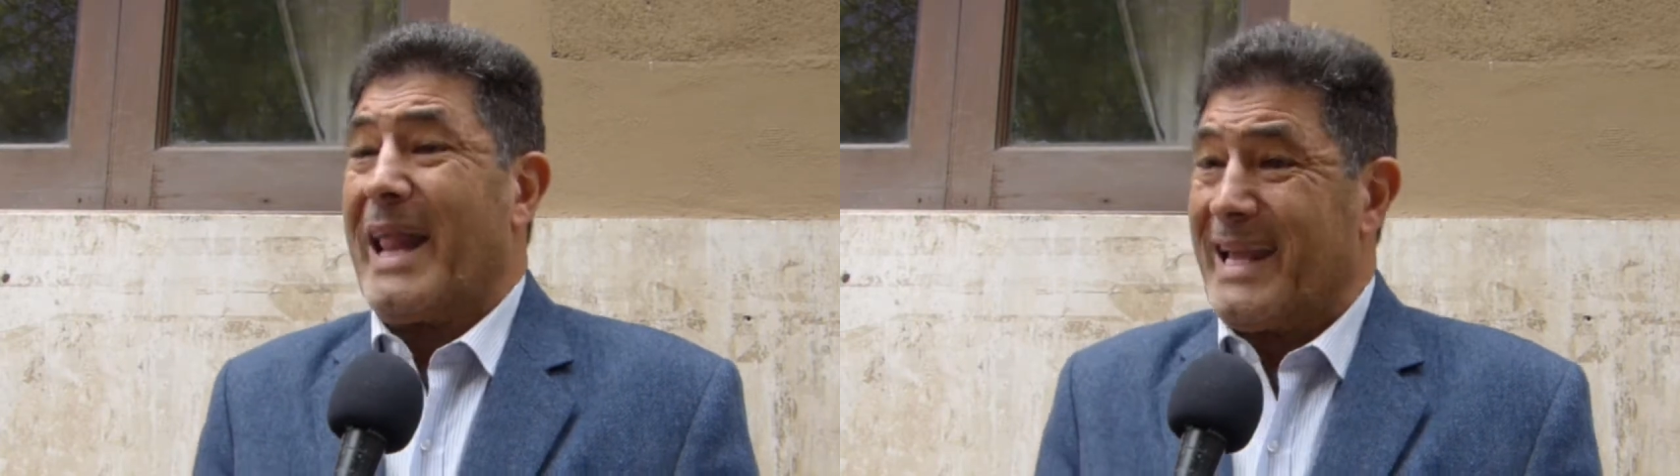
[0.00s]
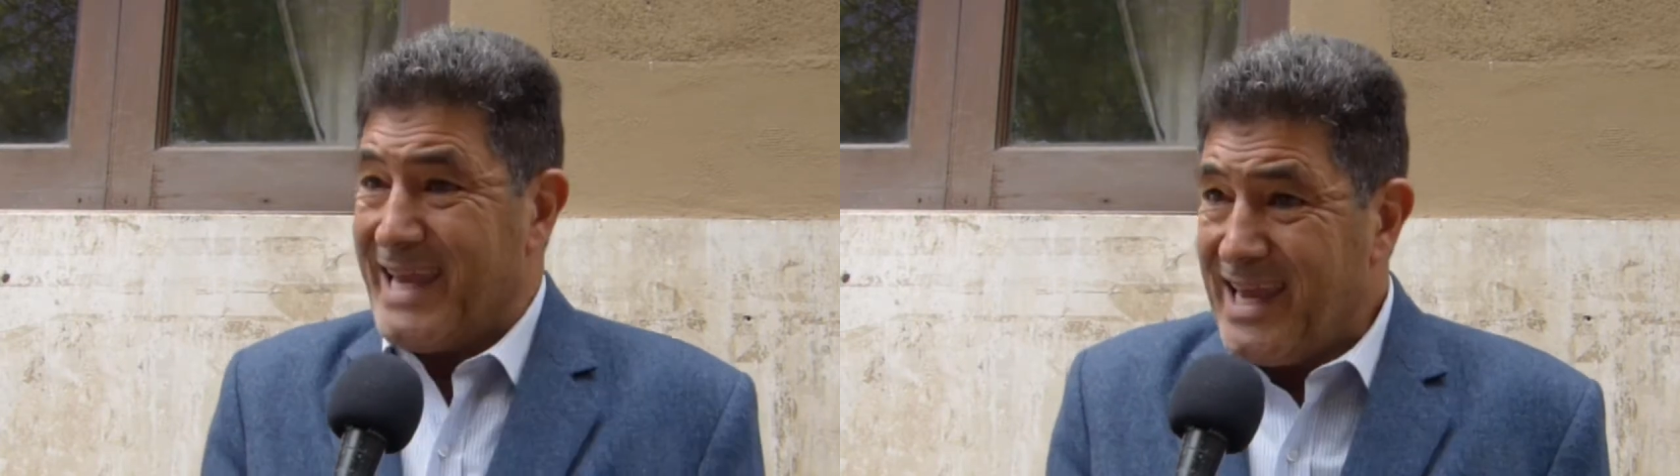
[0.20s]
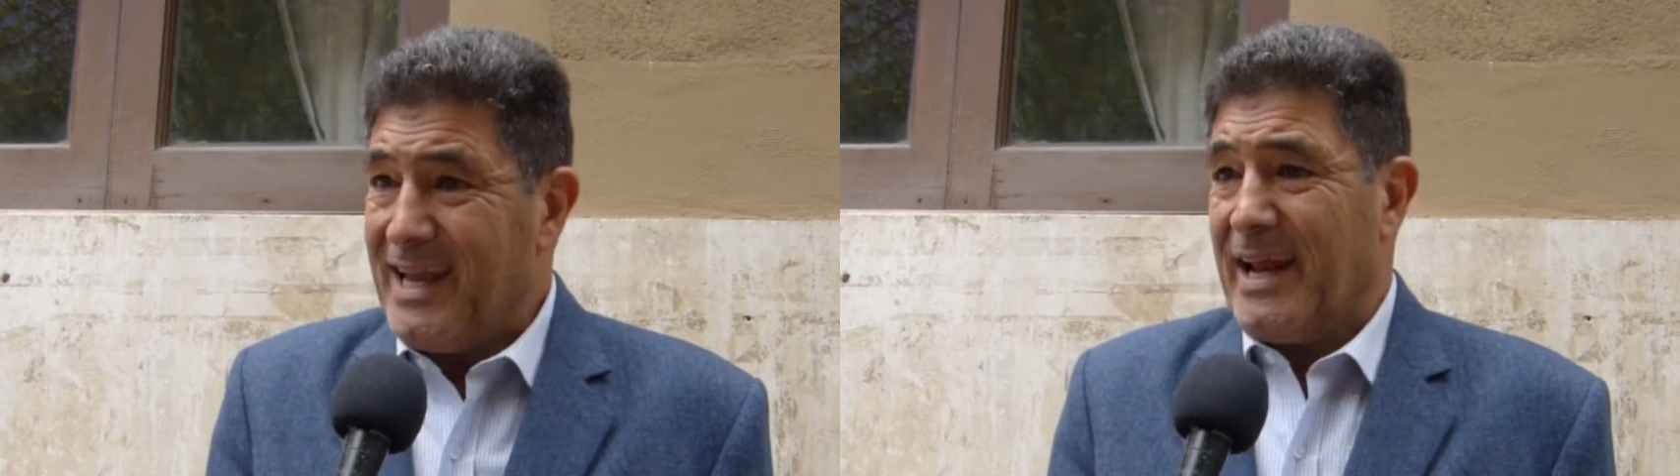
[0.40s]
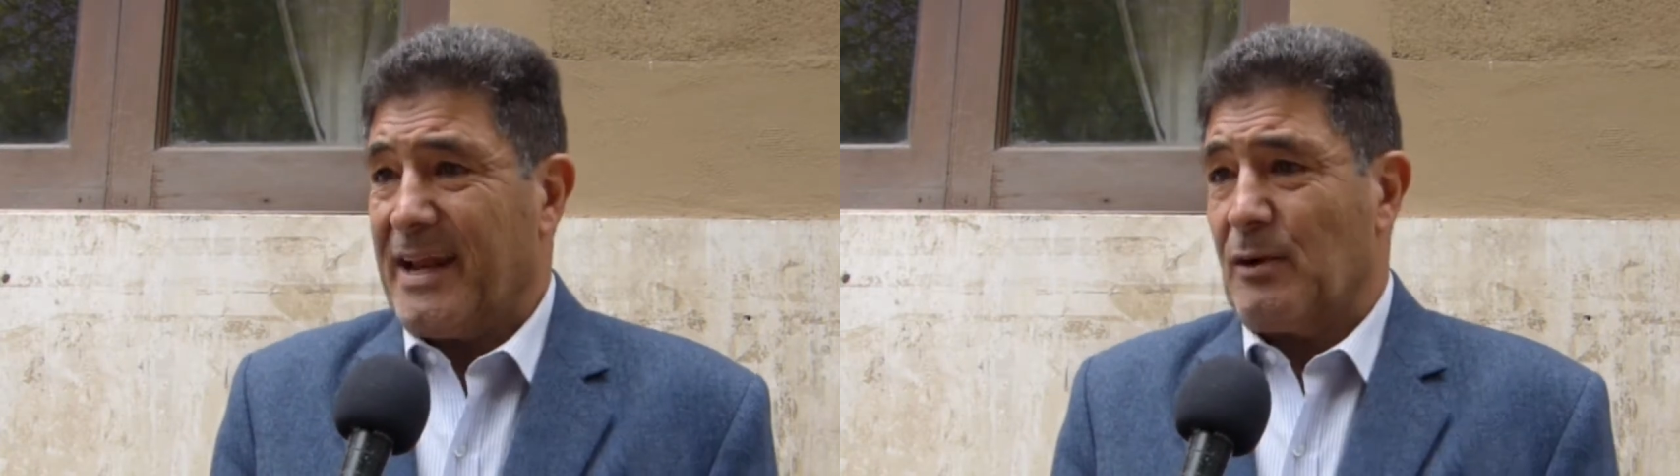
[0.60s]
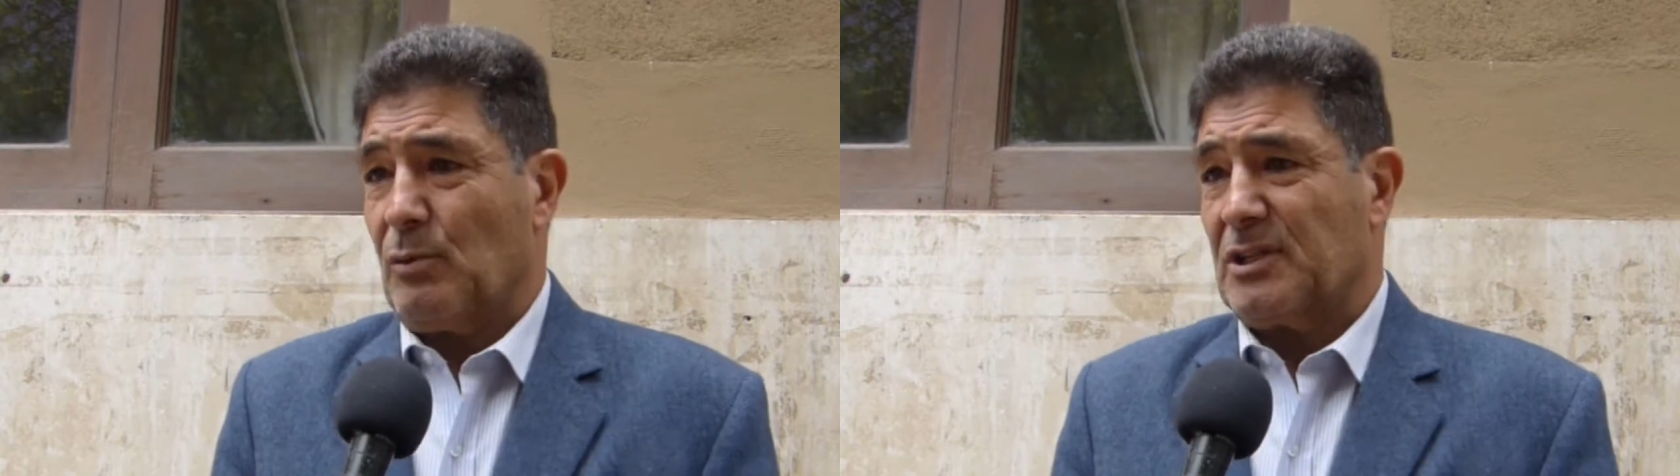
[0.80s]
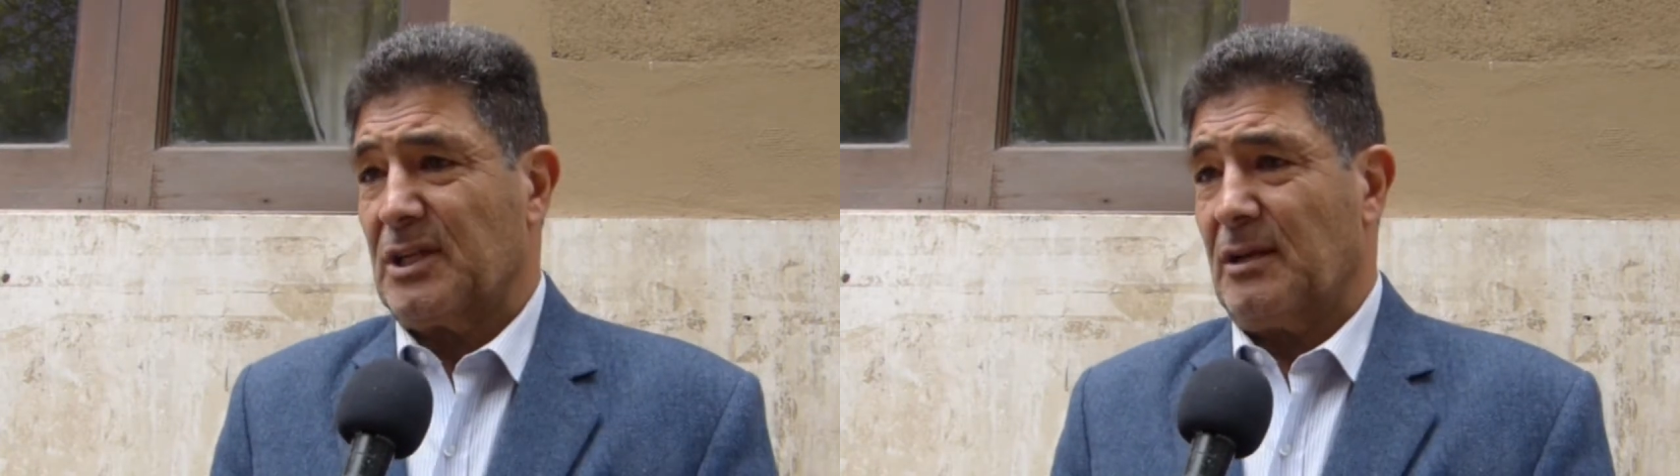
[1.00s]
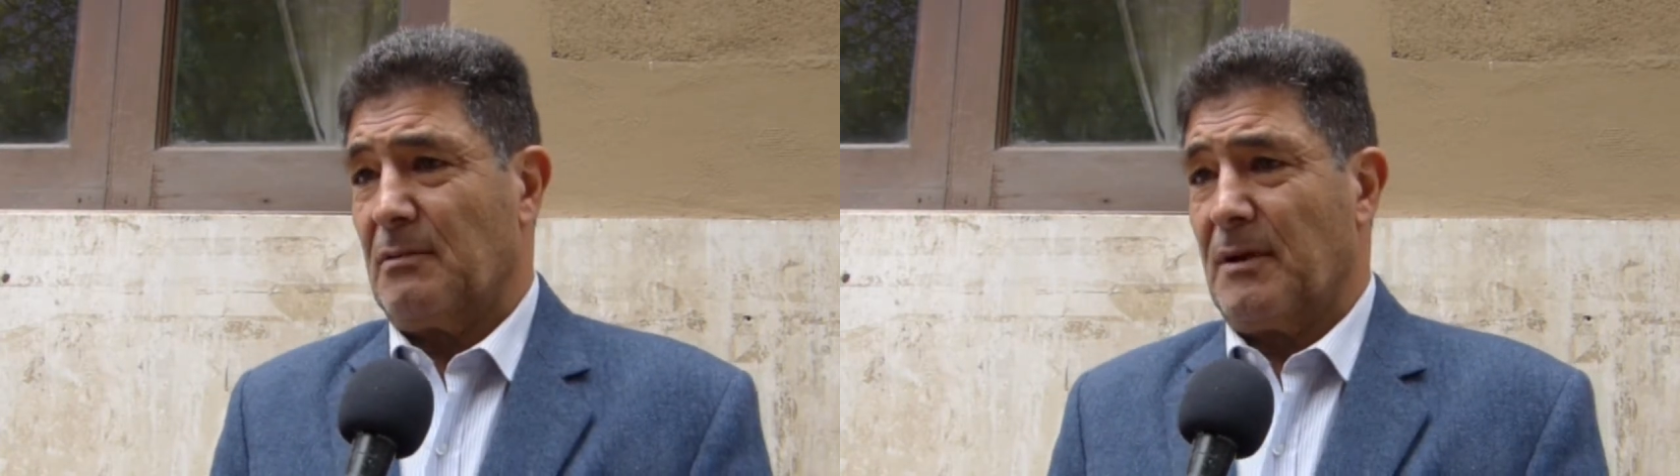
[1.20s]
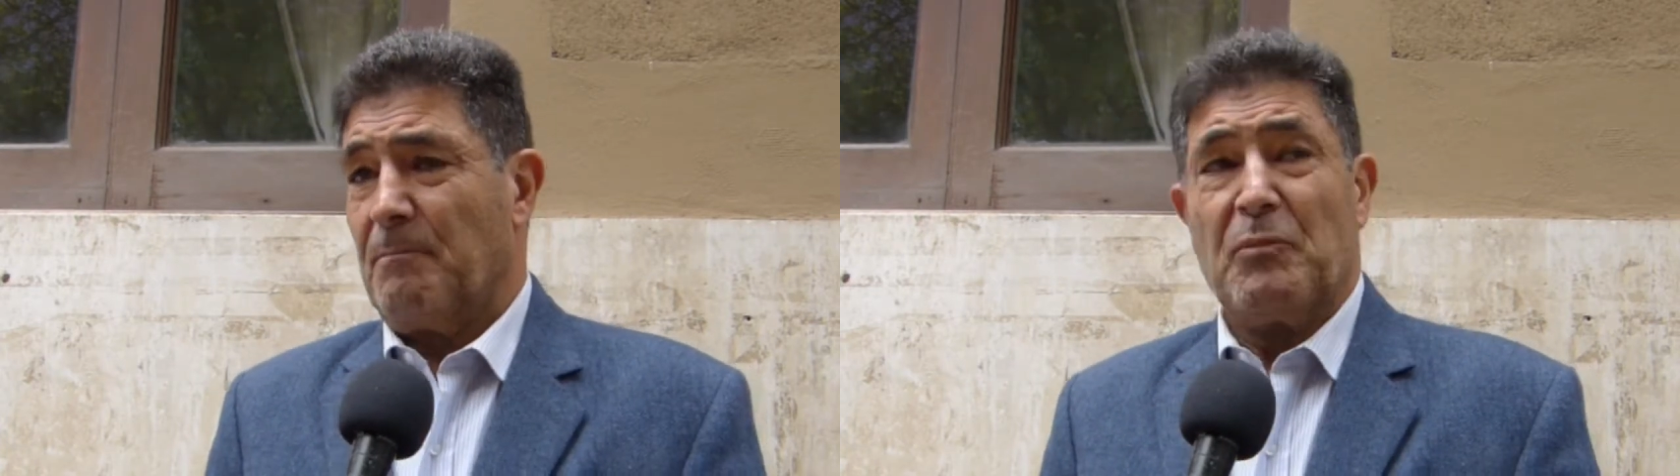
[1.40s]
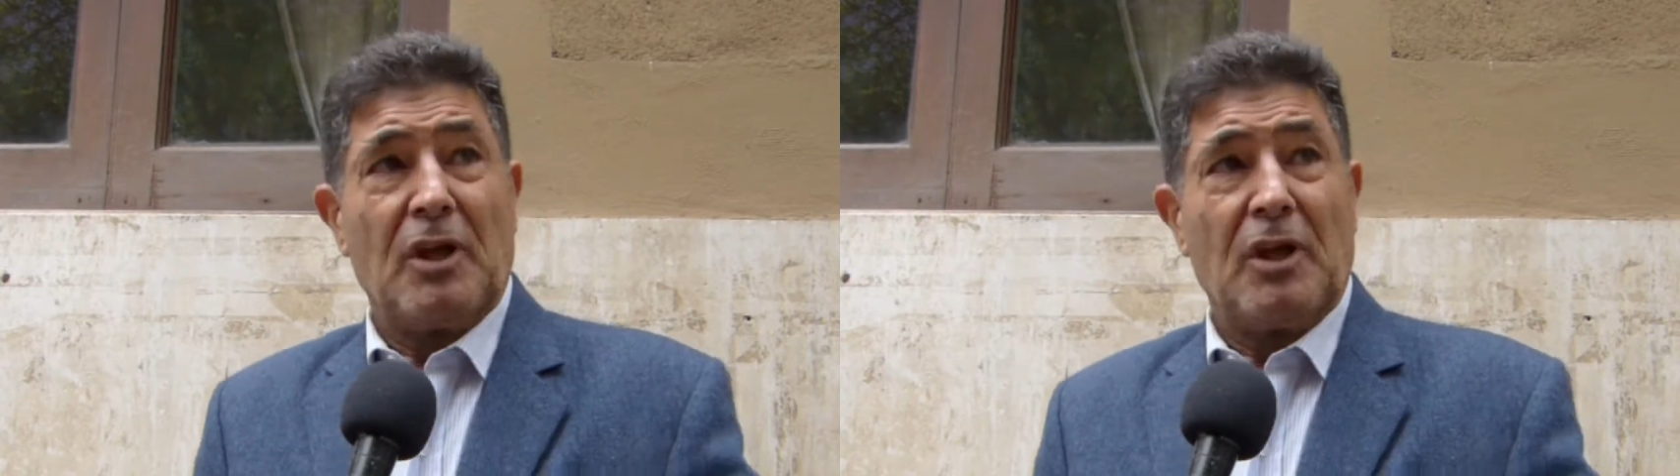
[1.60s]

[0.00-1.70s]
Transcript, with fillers: alquilan inclusive.